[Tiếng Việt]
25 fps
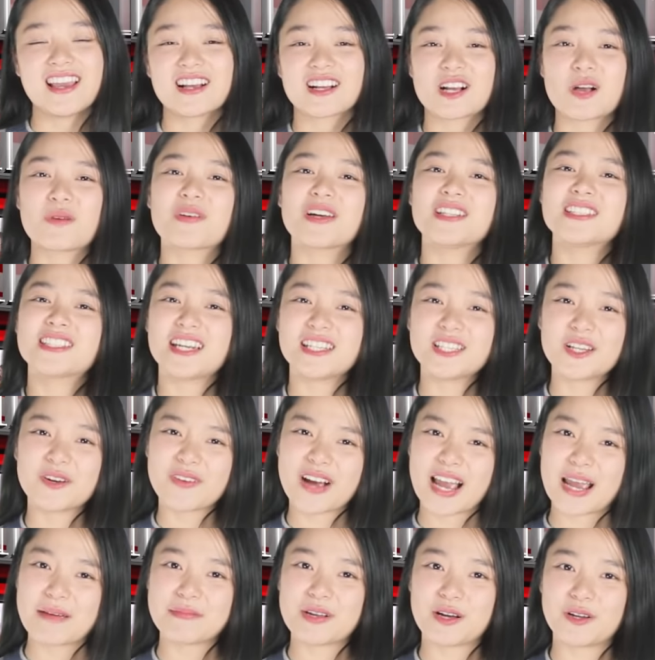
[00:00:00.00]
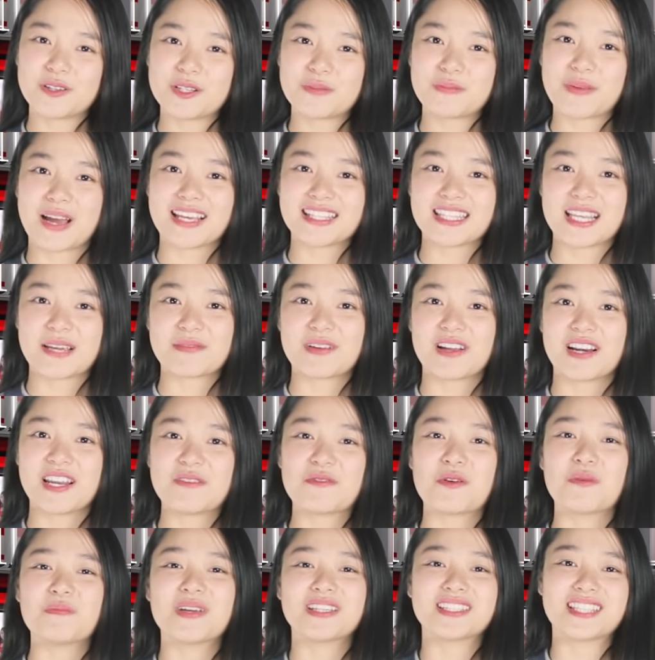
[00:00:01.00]
Không cần chơi nhiều game đâu nhưng mà hãy xem
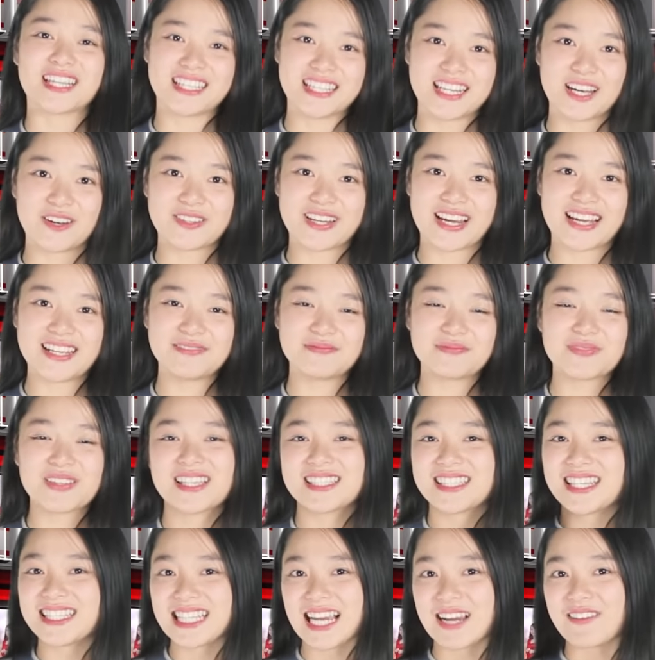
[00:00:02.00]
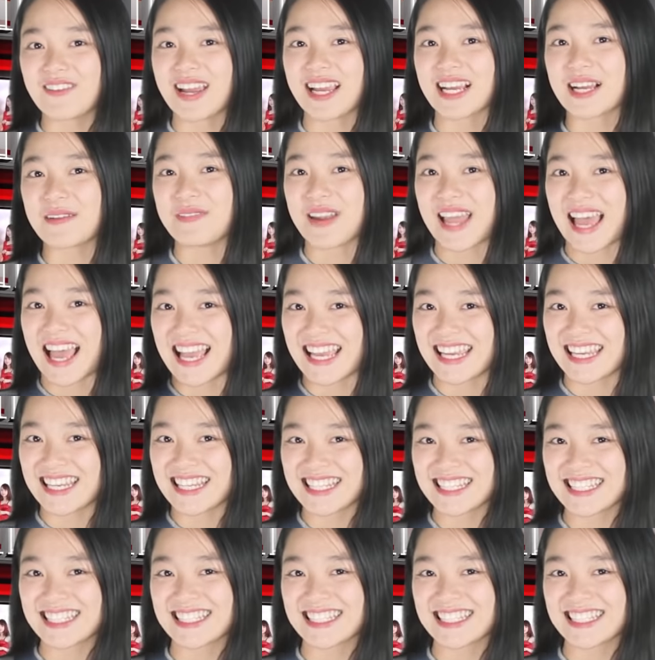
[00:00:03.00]
clip của mình thật nhiều nhé. Xin chào và hẹn gặp lại!